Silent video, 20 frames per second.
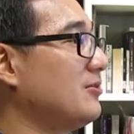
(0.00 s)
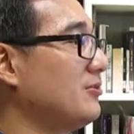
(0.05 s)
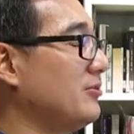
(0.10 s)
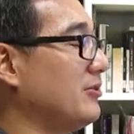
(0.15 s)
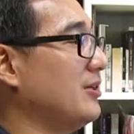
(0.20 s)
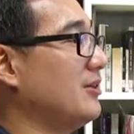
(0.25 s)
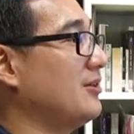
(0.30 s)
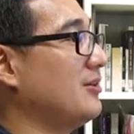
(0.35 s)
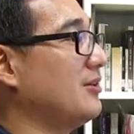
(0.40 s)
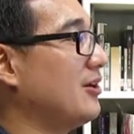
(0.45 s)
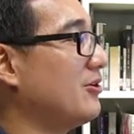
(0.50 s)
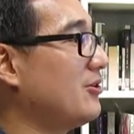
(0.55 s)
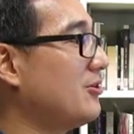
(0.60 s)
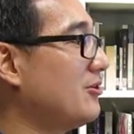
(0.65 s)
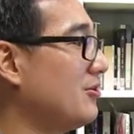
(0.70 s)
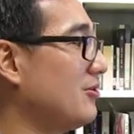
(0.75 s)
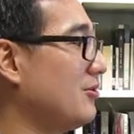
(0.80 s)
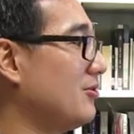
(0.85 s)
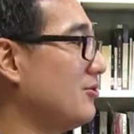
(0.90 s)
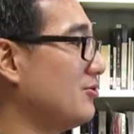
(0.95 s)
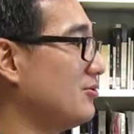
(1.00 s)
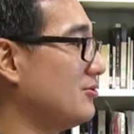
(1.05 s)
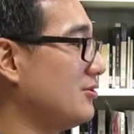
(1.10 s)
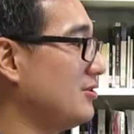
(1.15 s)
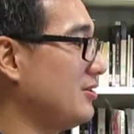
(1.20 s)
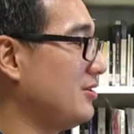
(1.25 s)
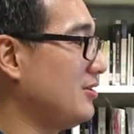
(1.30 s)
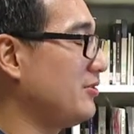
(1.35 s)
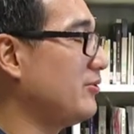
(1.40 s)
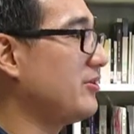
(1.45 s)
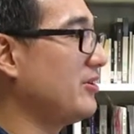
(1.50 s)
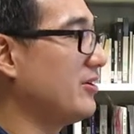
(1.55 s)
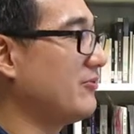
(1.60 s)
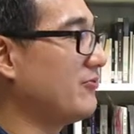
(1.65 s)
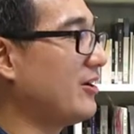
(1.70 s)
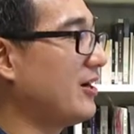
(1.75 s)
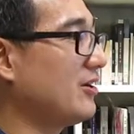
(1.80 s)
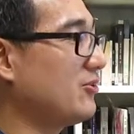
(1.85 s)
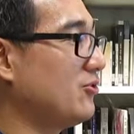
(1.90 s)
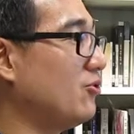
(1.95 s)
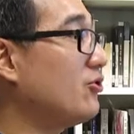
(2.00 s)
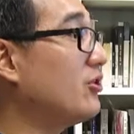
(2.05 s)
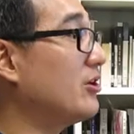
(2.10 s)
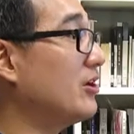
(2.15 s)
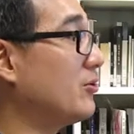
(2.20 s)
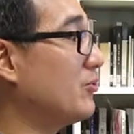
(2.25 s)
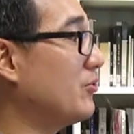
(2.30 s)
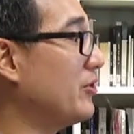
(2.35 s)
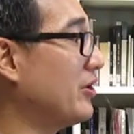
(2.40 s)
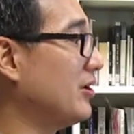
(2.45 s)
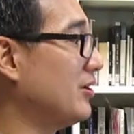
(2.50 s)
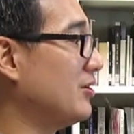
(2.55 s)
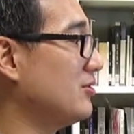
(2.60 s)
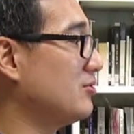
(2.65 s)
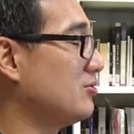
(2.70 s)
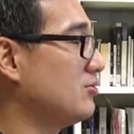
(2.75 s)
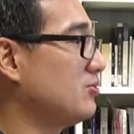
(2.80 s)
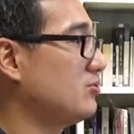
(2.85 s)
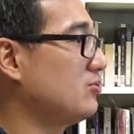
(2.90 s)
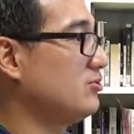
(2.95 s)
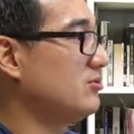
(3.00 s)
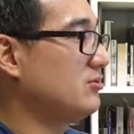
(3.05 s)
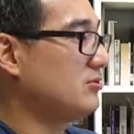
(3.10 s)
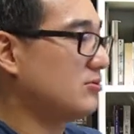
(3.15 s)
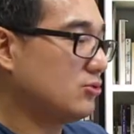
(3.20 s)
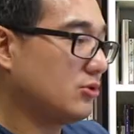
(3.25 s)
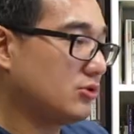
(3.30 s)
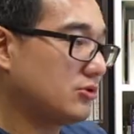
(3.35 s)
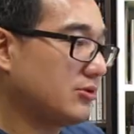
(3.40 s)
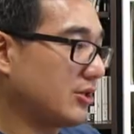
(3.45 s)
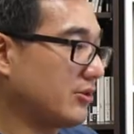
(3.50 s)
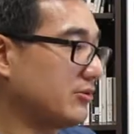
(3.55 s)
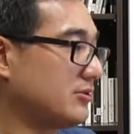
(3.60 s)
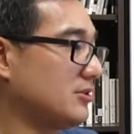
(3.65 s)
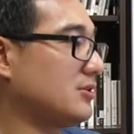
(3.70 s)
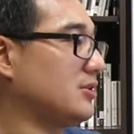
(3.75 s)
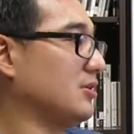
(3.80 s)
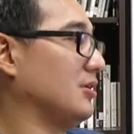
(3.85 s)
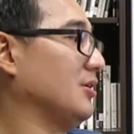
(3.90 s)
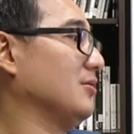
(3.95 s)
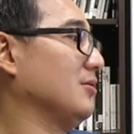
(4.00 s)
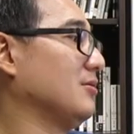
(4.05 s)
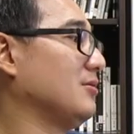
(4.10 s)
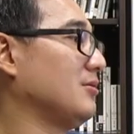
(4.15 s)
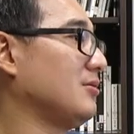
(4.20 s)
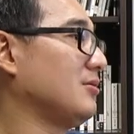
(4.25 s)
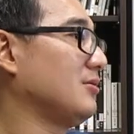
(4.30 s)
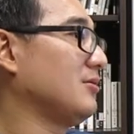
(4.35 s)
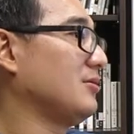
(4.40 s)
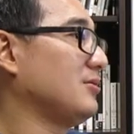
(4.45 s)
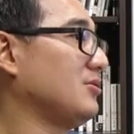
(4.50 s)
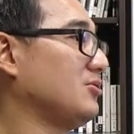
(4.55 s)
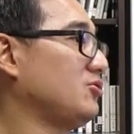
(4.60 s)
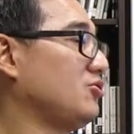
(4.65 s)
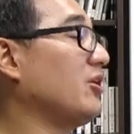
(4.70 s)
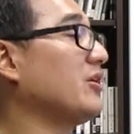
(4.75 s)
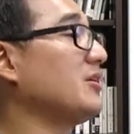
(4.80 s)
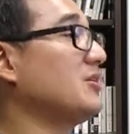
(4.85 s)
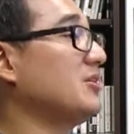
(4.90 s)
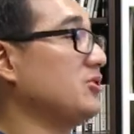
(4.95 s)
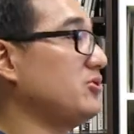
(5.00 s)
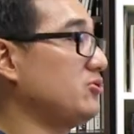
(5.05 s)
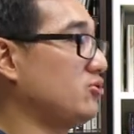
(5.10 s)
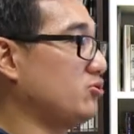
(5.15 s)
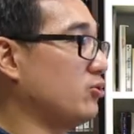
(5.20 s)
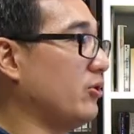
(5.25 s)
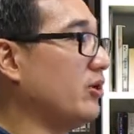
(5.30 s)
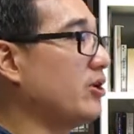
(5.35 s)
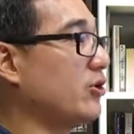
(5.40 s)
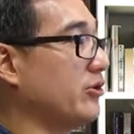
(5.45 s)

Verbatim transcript: 对，然后因为研发有可能会。做出来的东西可能就所